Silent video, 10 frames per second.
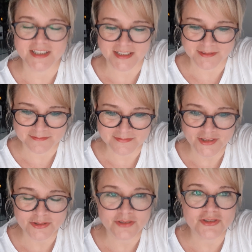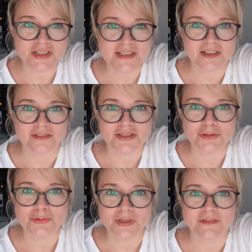I, no i to wszystko.
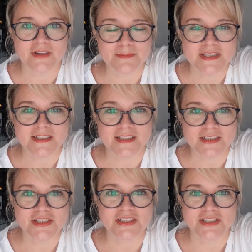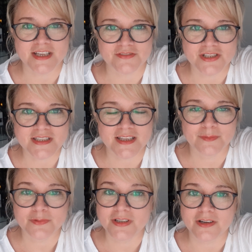Dziękuję Wam serdecznie za
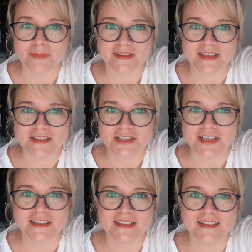wszystkie miłe komentarze.